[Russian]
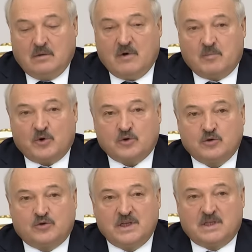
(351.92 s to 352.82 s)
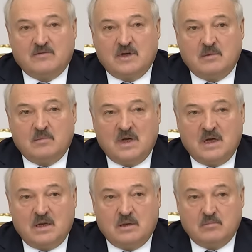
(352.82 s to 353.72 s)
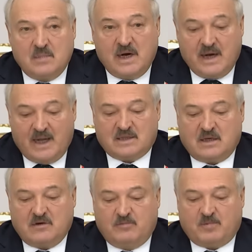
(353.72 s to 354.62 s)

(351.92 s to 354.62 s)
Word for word: Вопрос, учитываем ли мы это в